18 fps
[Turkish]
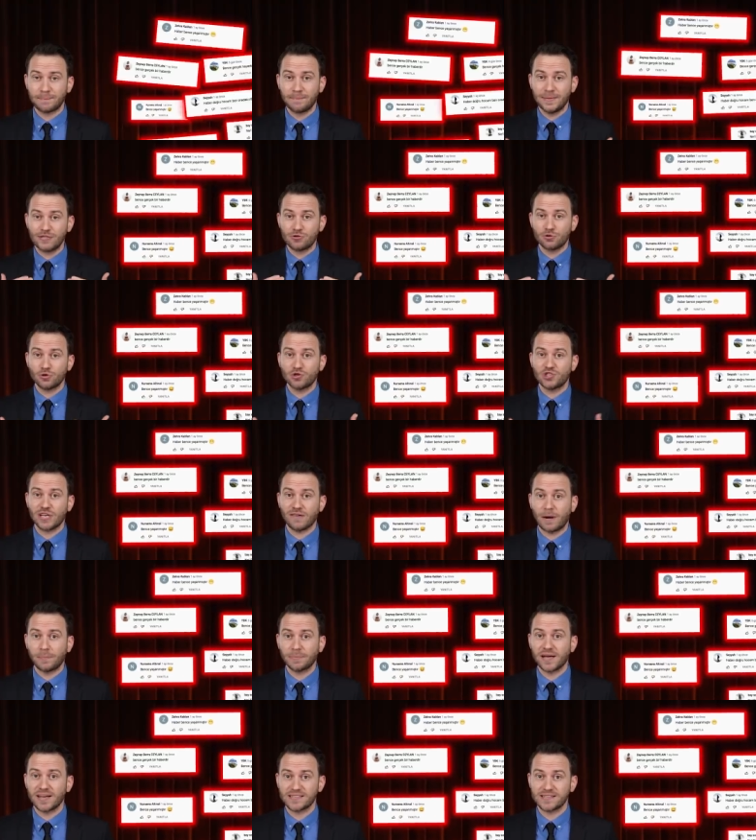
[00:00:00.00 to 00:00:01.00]
de bir sürü
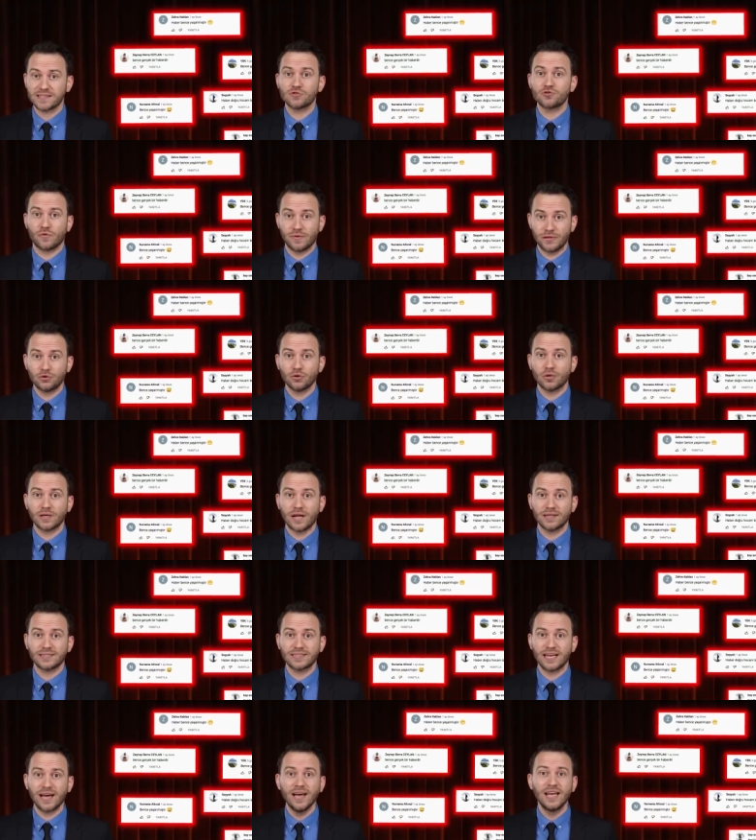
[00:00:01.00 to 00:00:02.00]
cevap yazdınız o videonun
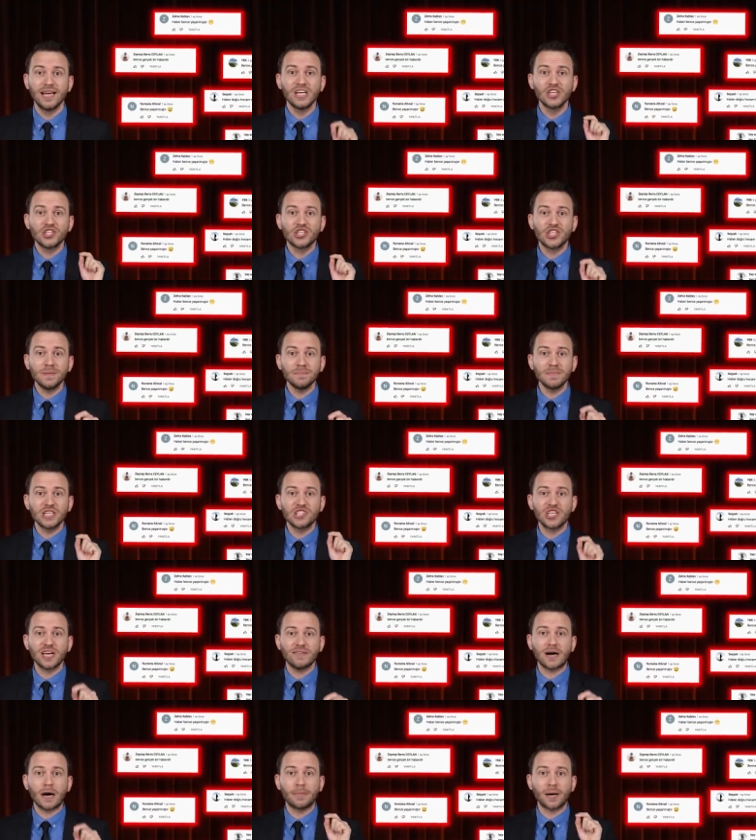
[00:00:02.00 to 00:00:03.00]
altına. Şimdi
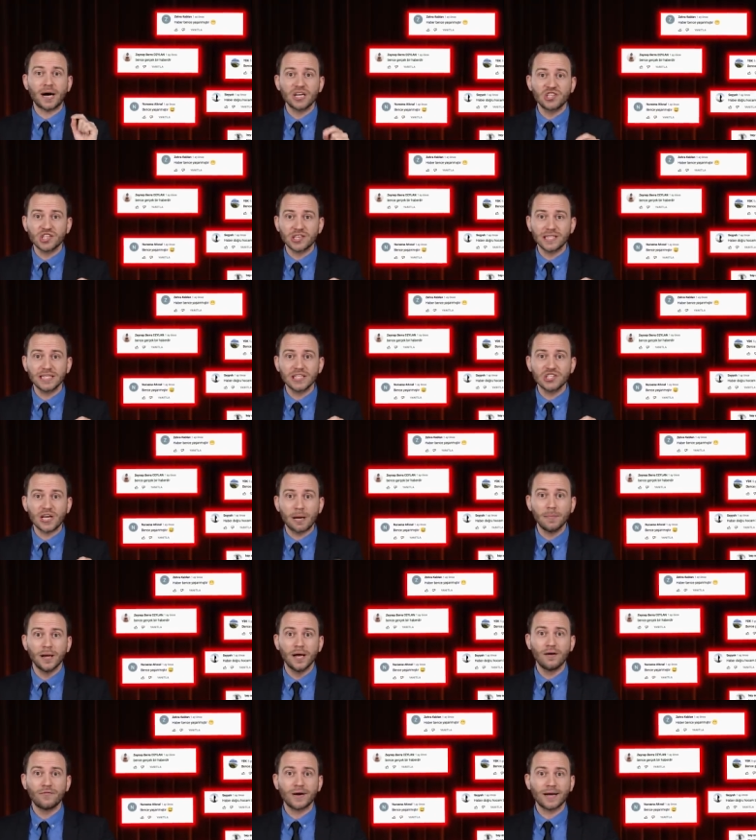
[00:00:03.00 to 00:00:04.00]
cevabı açıklayacağım
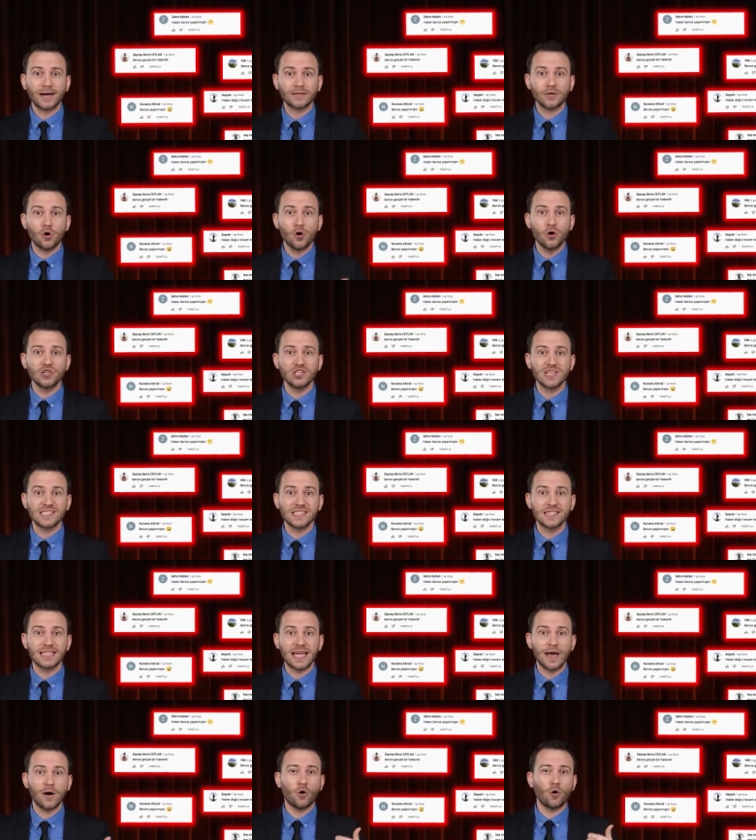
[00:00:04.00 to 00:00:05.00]
fakat
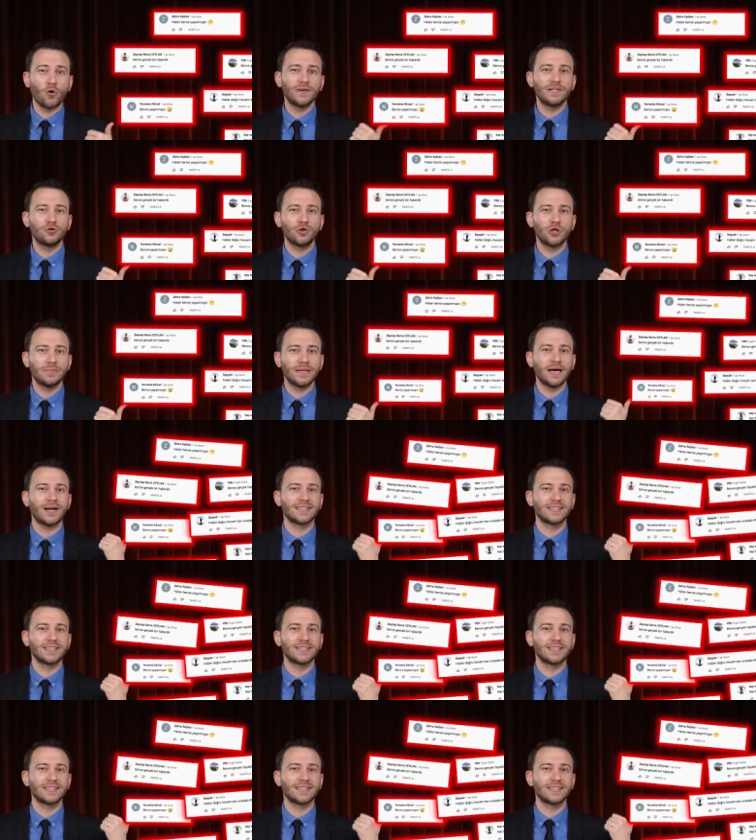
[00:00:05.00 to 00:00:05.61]
öncesinde o videoyu bir